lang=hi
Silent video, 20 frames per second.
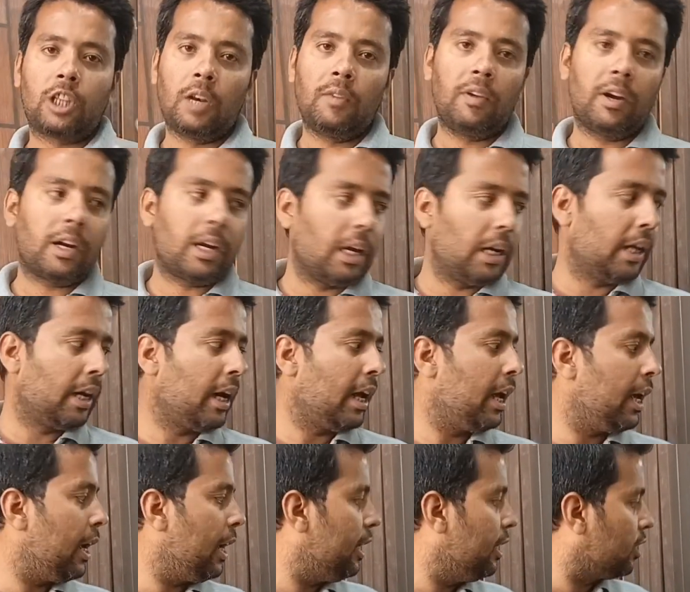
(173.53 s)
सिल्वर कलर
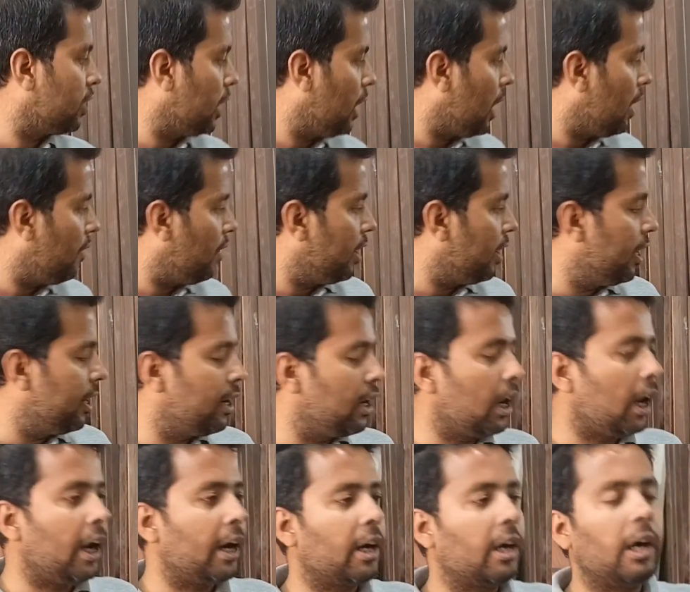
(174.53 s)
है इसके अलावा ये
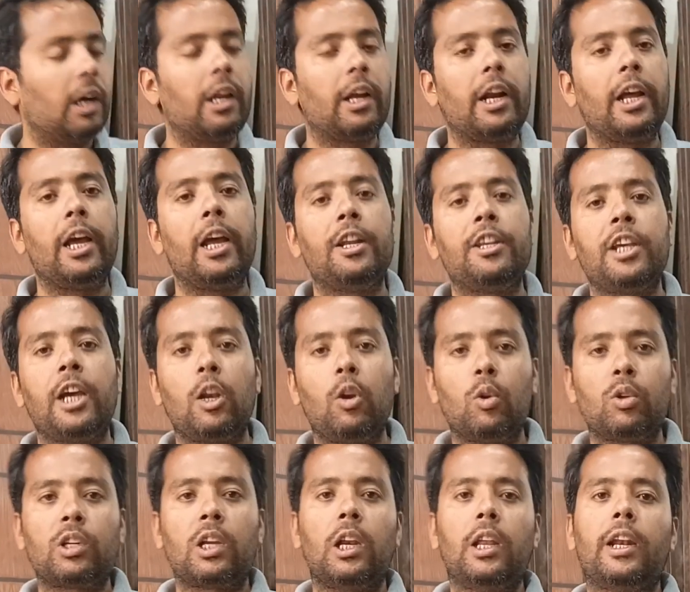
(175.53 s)
डार्क कलर है
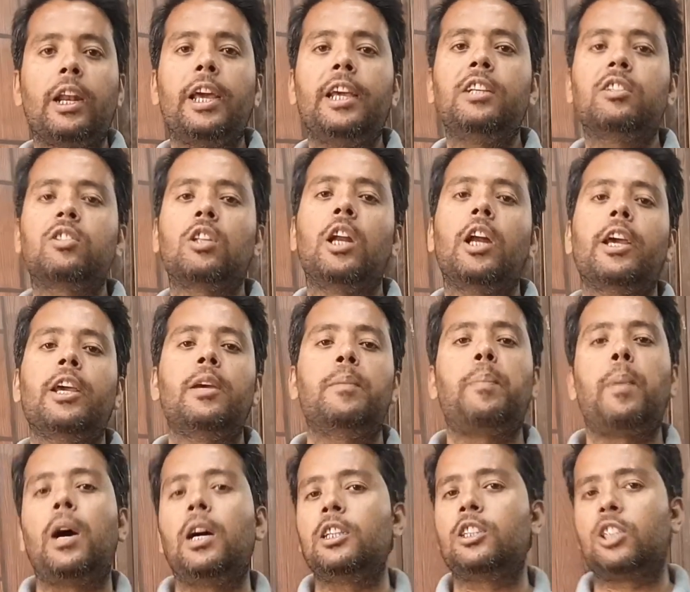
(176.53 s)
येलो कलर है इस तरह
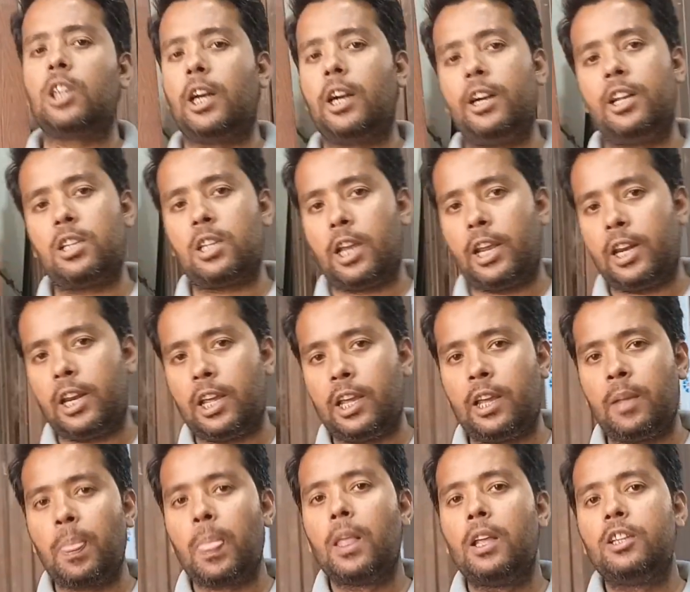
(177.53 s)
के पाँच चार डिज़ाइन
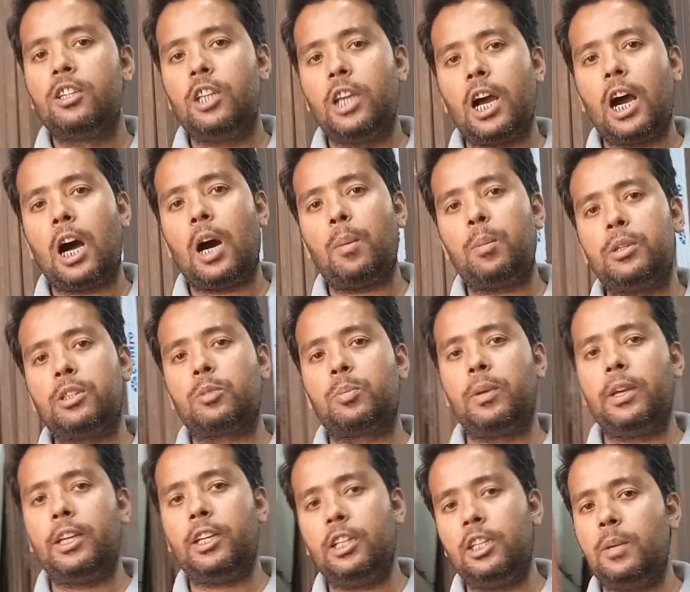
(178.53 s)
हैं ये आप
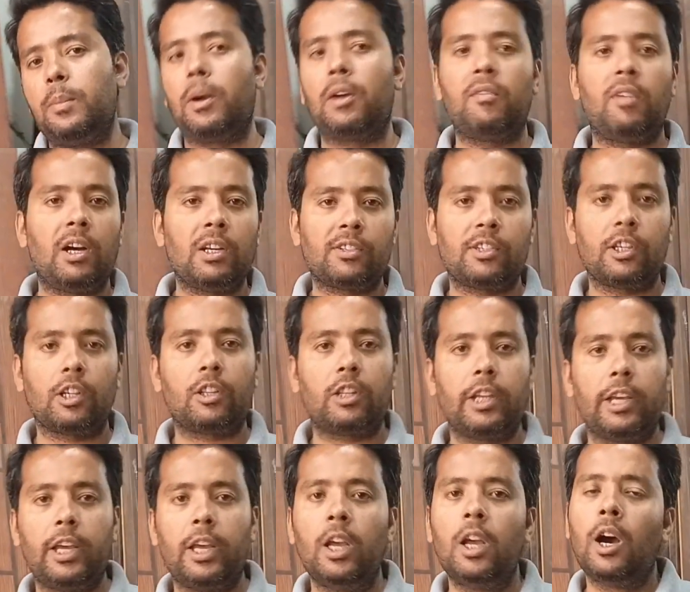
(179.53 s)
इसमें ये मंगवा
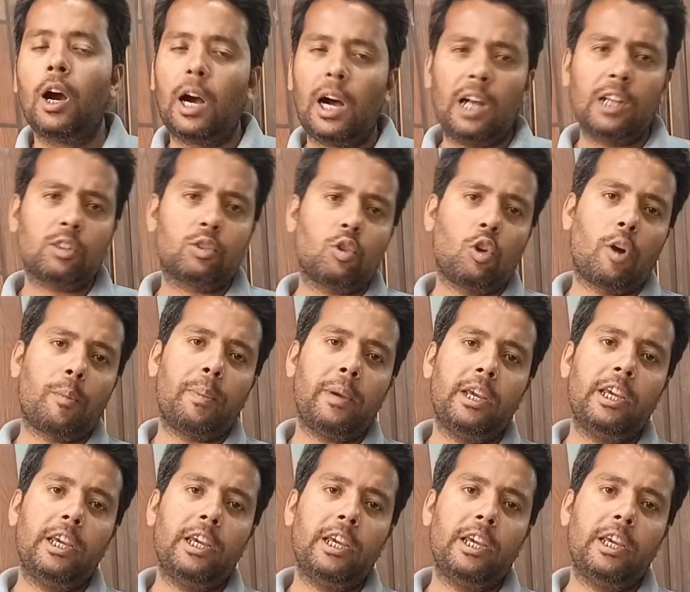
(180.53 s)
सकते हैं ख़ास तौर